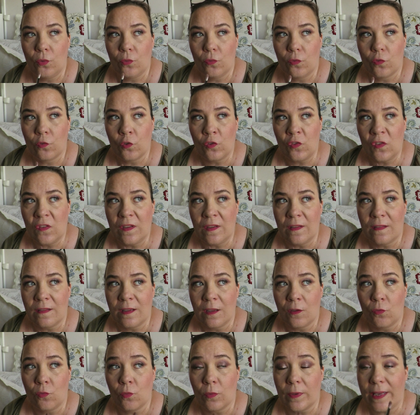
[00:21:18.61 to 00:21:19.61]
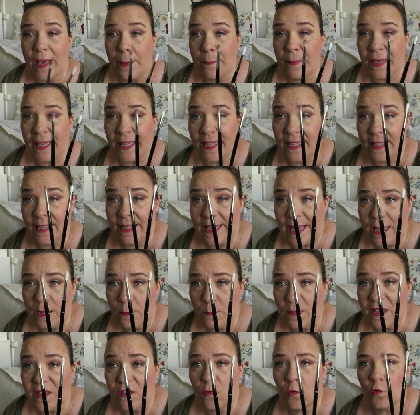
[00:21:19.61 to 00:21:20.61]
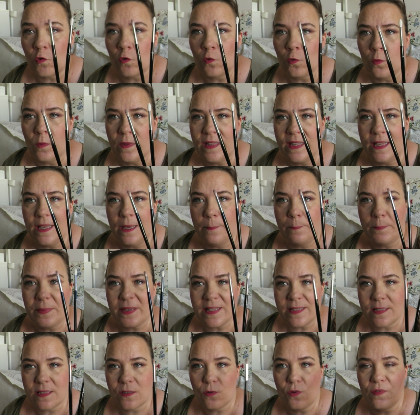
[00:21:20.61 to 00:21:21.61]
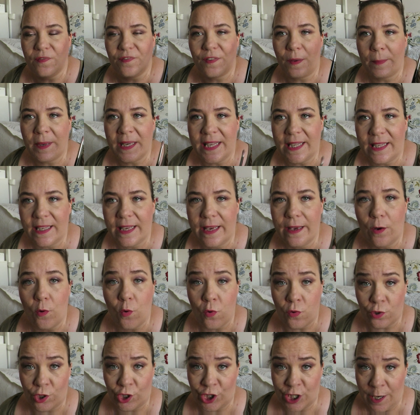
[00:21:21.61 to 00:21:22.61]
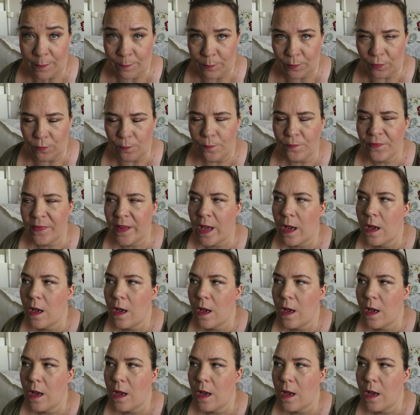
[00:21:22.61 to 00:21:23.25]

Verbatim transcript: une société donc américaine et ce sont des pinceaux fabriqués au Japon.